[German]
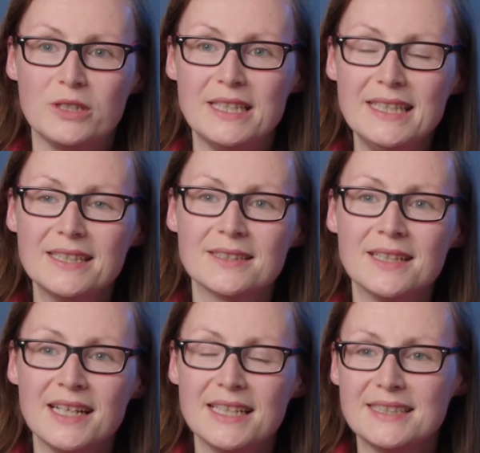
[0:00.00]
Und hier
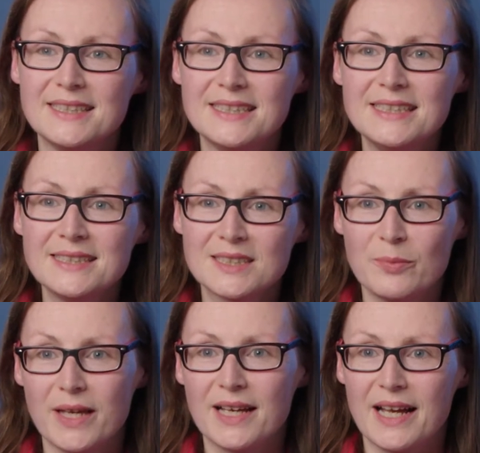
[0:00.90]
ist die
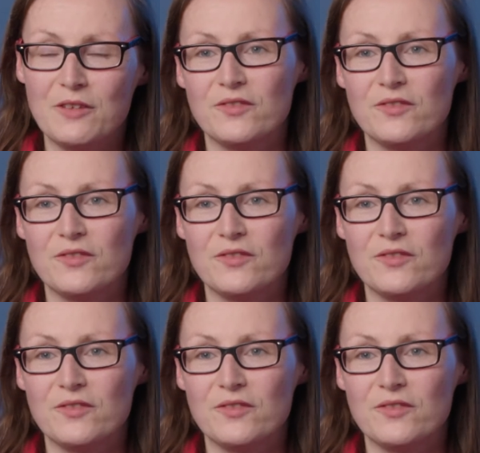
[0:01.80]
Dienstback ein